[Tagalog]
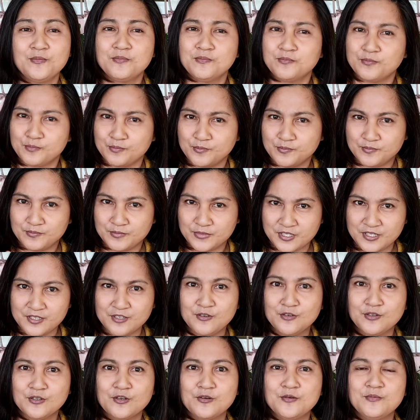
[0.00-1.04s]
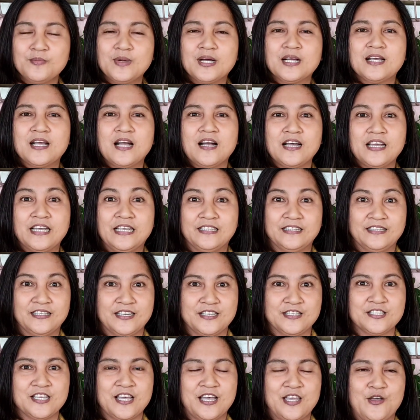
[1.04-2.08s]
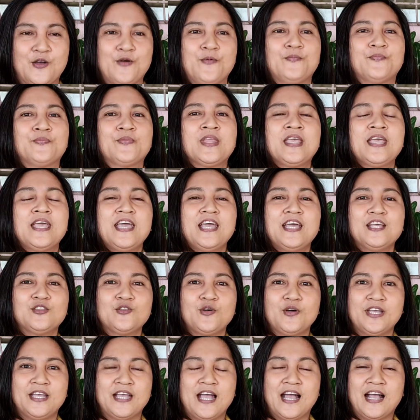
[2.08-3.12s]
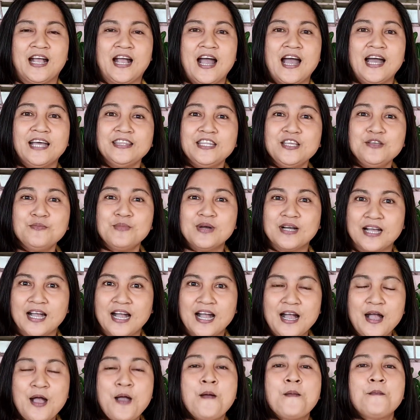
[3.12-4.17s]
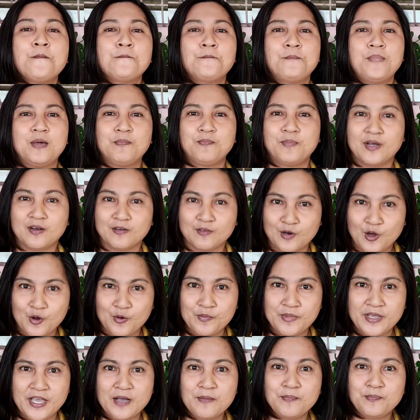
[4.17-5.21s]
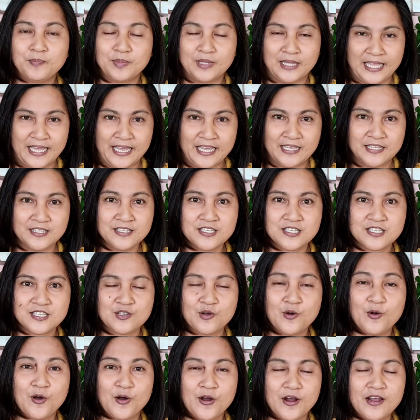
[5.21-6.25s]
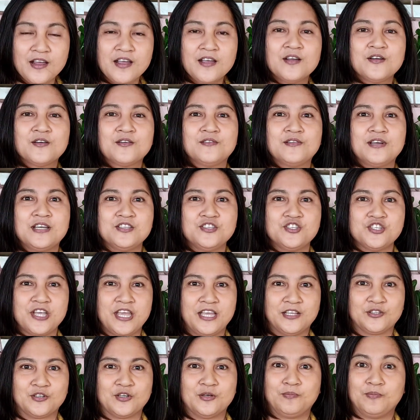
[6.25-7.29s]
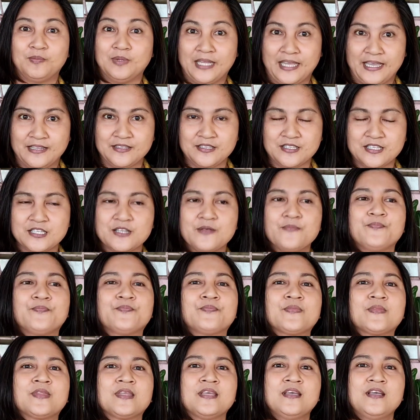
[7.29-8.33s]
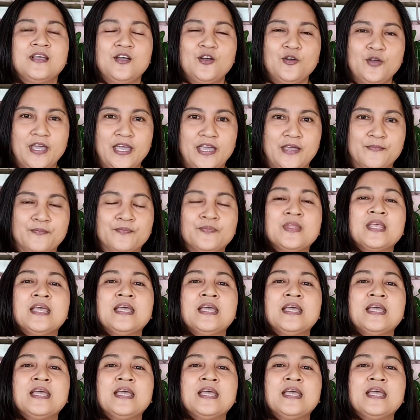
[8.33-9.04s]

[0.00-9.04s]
o siguro magkaka-interest kayo. Ito ay ang ating mga peperomia plants or radiator plants. Okay,